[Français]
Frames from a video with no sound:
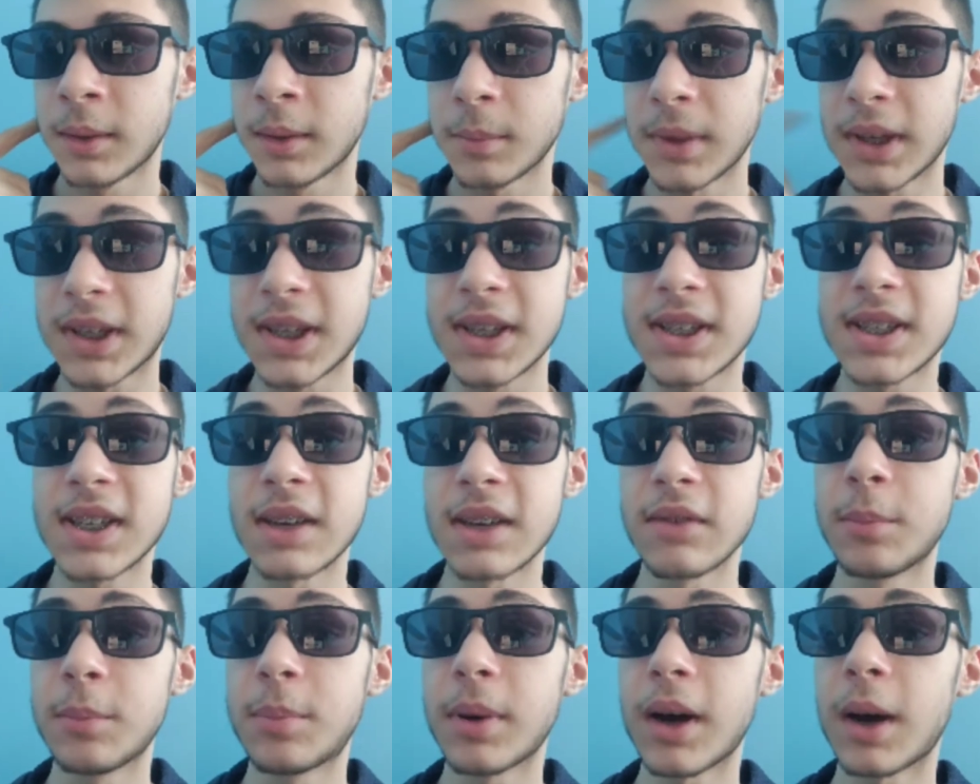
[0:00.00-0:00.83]
qui
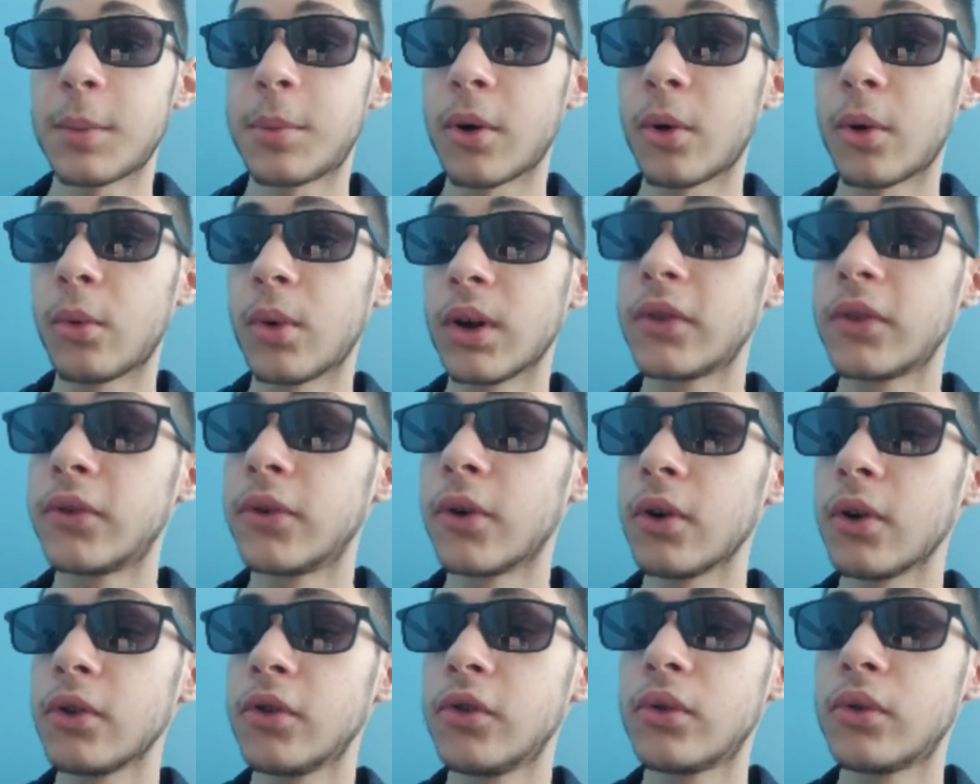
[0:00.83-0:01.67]
savait par rapport au One
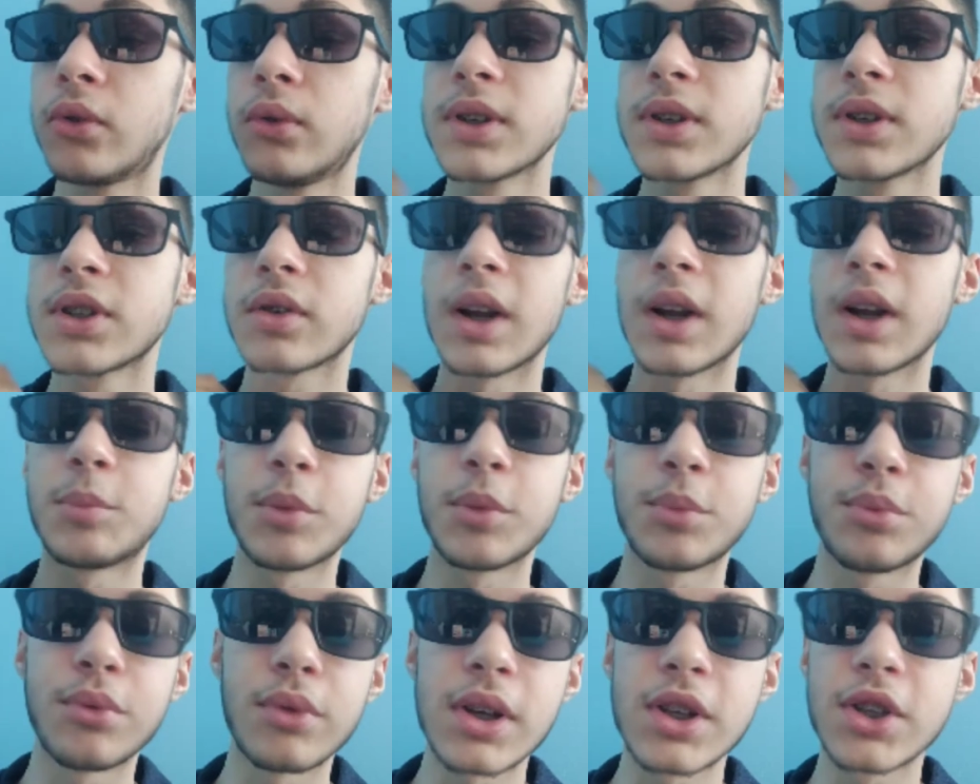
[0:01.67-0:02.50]
for All du coup, est-ce que la
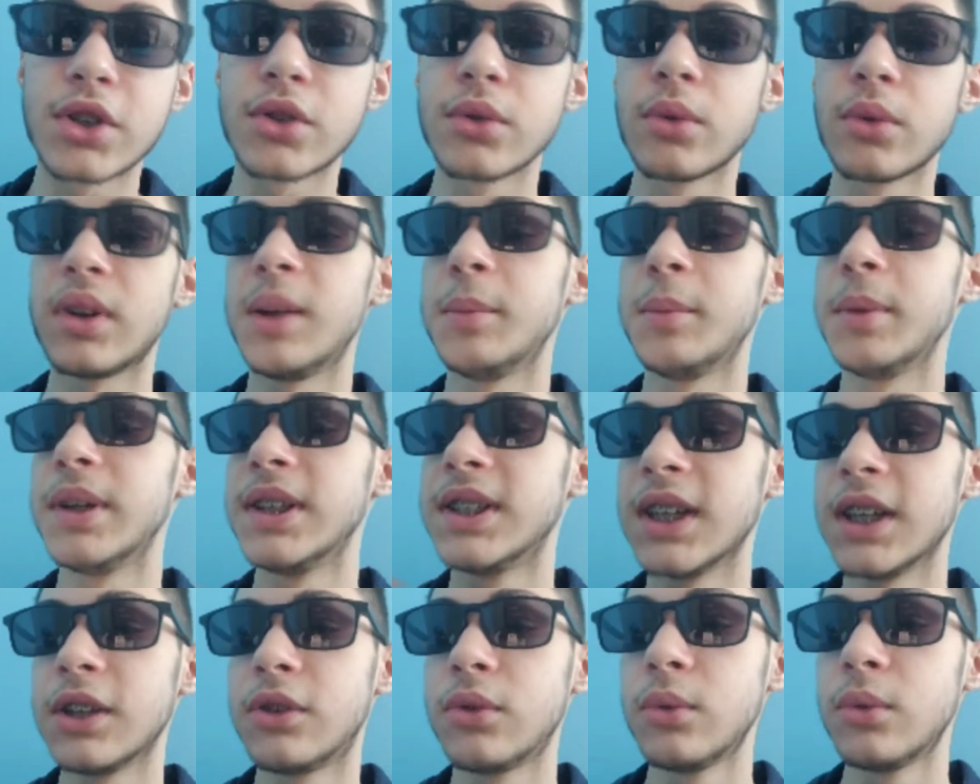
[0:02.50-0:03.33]
population, les
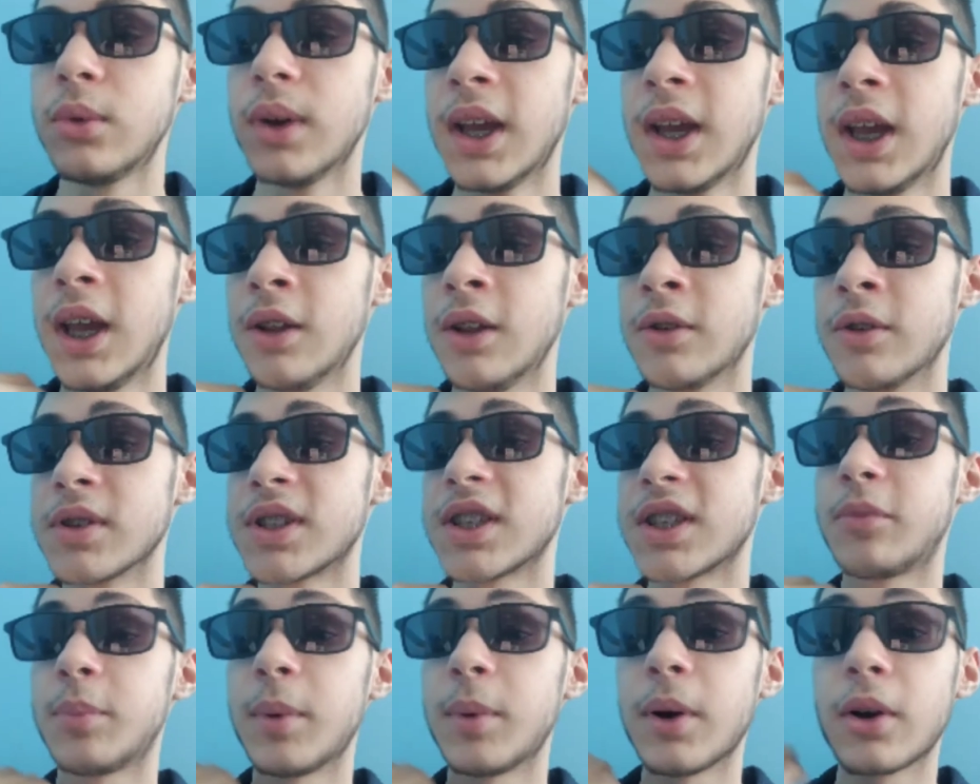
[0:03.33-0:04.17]
médias et tout, ne
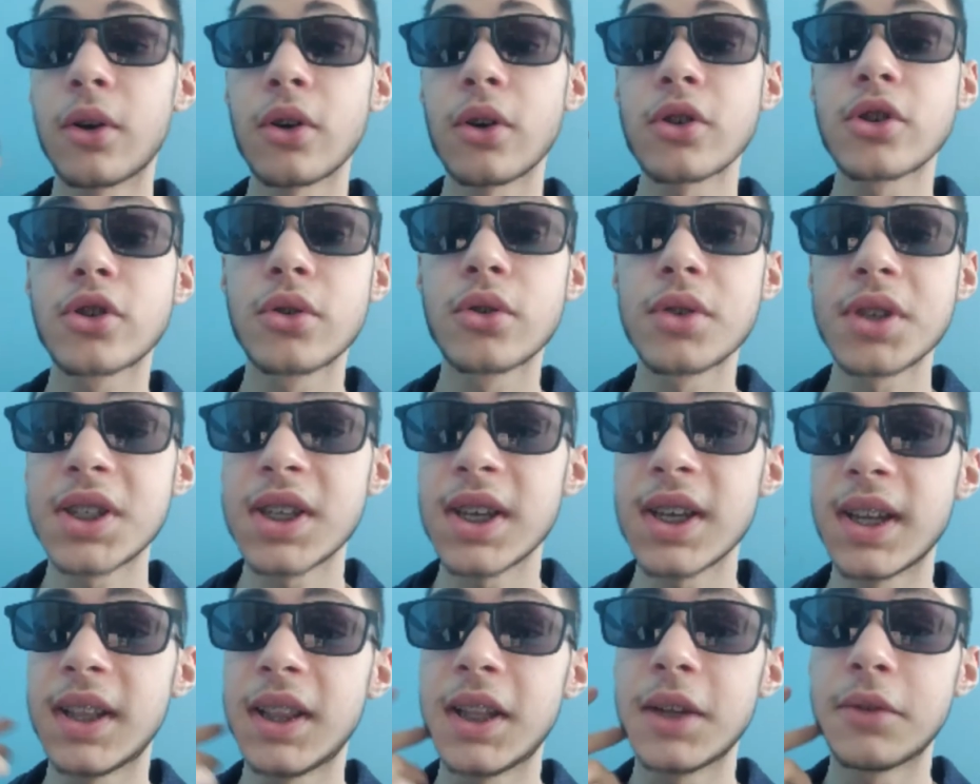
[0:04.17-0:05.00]
savent pas encore ce que
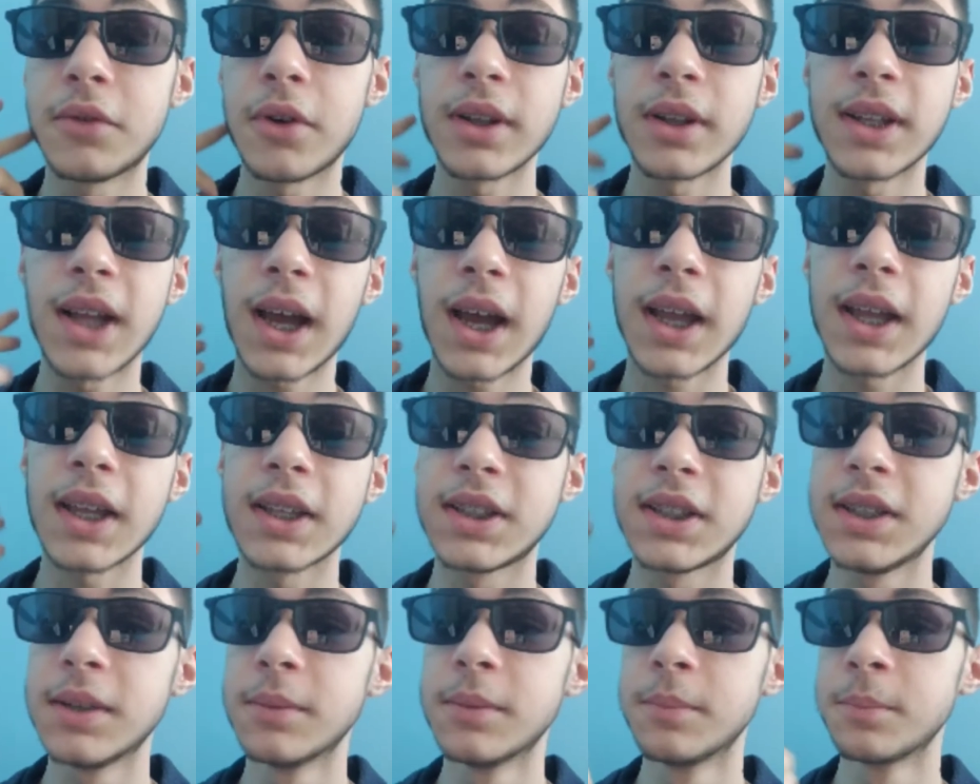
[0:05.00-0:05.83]
c'est, Endeavor n'a rien
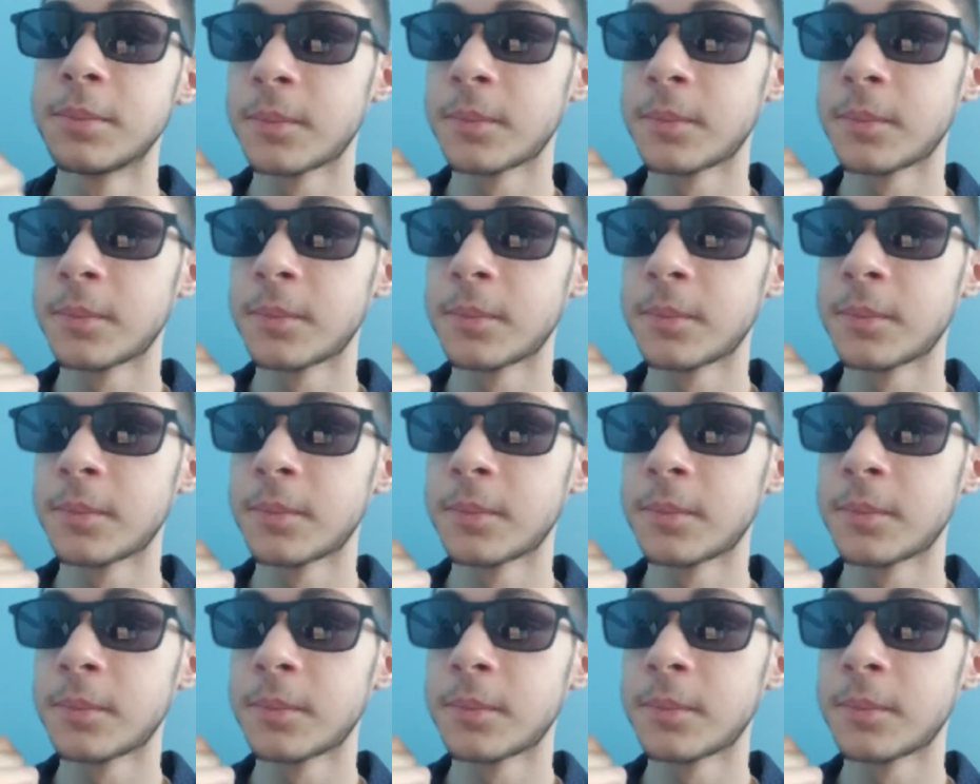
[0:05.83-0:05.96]
dit.